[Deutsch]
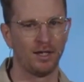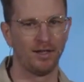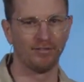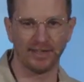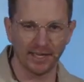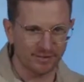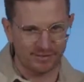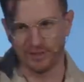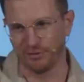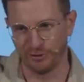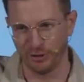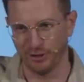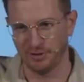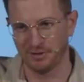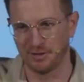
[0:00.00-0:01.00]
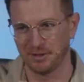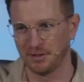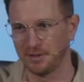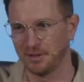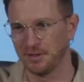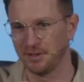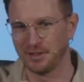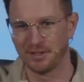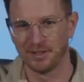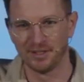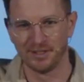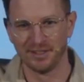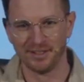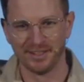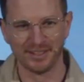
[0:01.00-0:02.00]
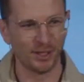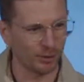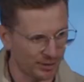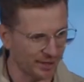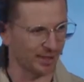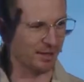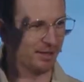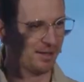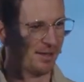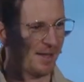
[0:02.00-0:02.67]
Wer ist dafür? Ja, okay.